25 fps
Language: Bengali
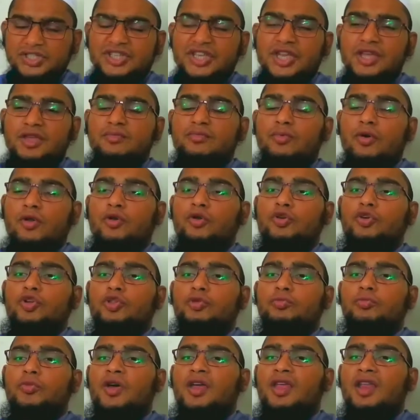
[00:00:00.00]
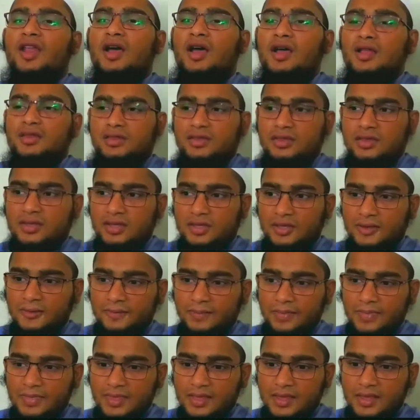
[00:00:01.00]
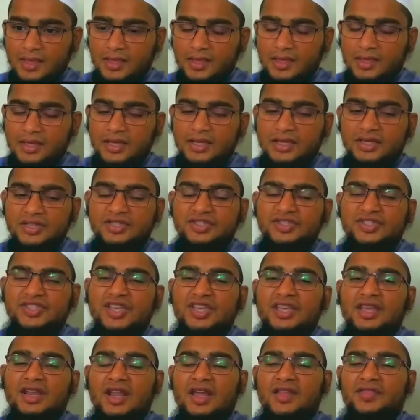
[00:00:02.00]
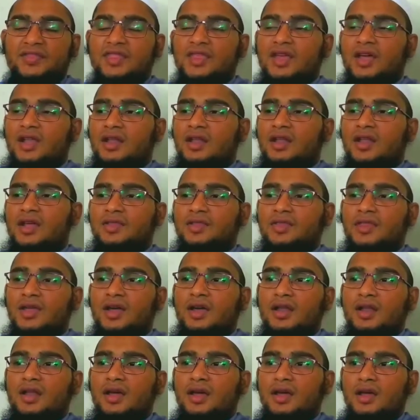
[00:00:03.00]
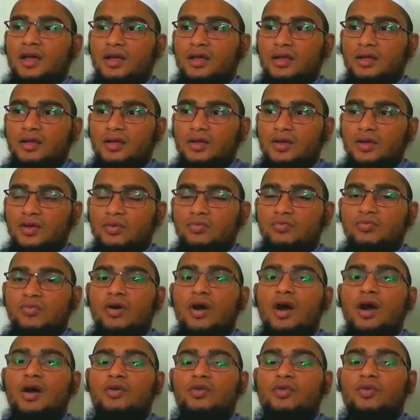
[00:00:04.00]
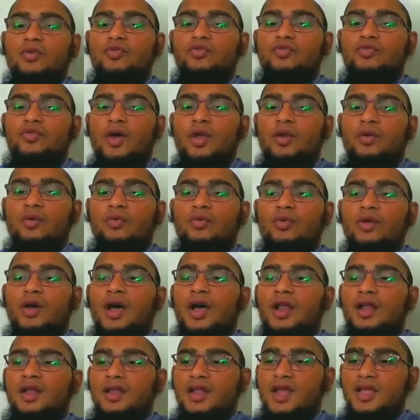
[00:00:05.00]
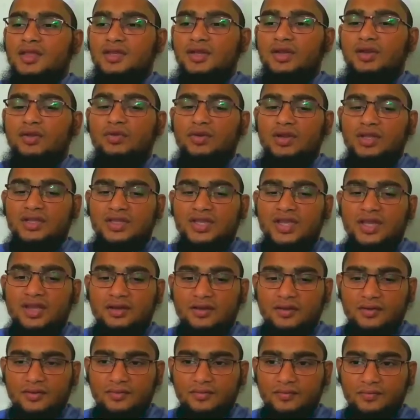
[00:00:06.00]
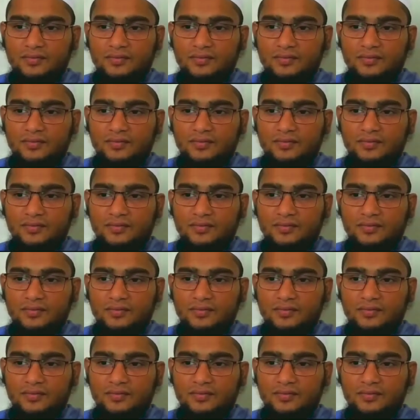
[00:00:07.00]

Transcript: সেই বরকতময় রাত যে রাতে আল্লাহ তালা মহাগ্রন্থ আল কোরআন নাজিল করেছেন